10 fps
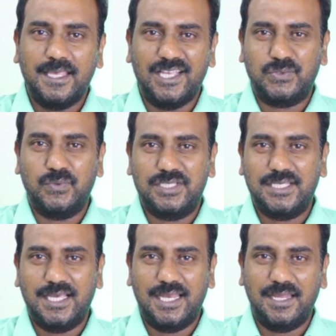
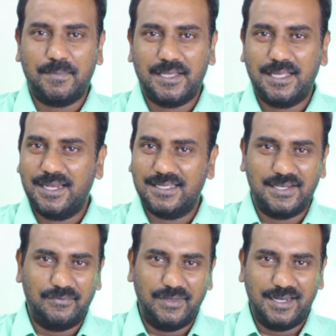ఎస్ఓసి అనే పదాన్ని
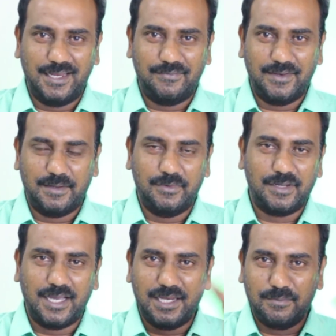అసలు విననే వినము
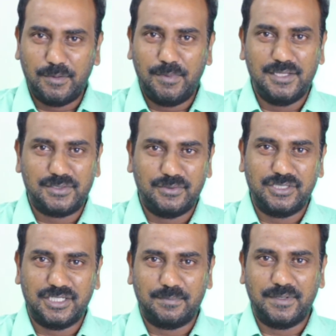కానీ మొబైల్స్కి
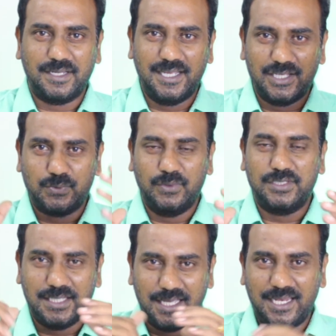వచ్చేటప్పటికి
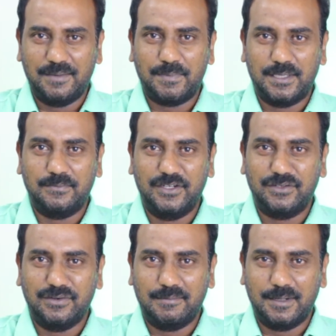ఎస్ఓసి అనే పదం
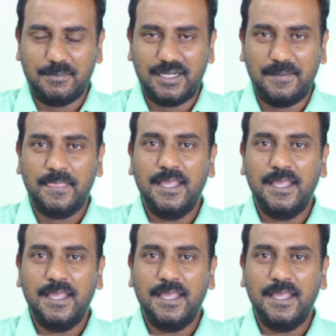వింటున్నామన్నమాట